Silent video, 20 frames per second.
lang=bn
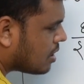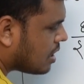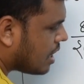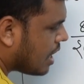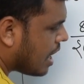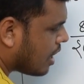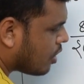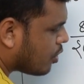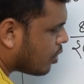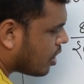
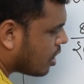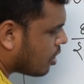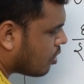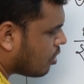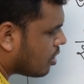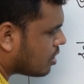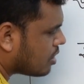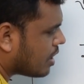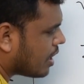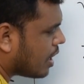তার এককের
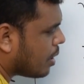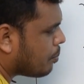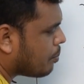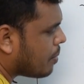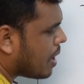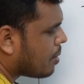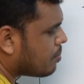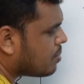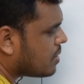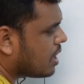ঘর থেকে
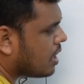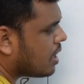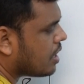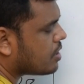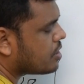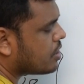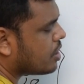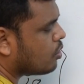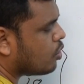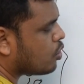বাম দিকে
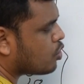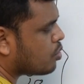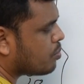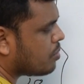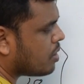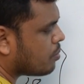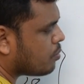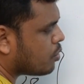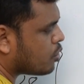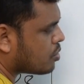এসে
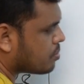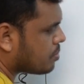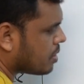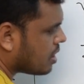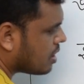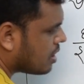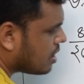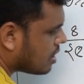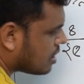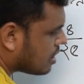দশমিক
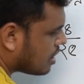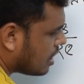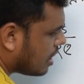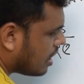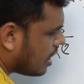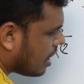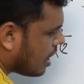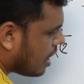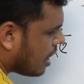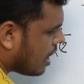বসবে তাহলে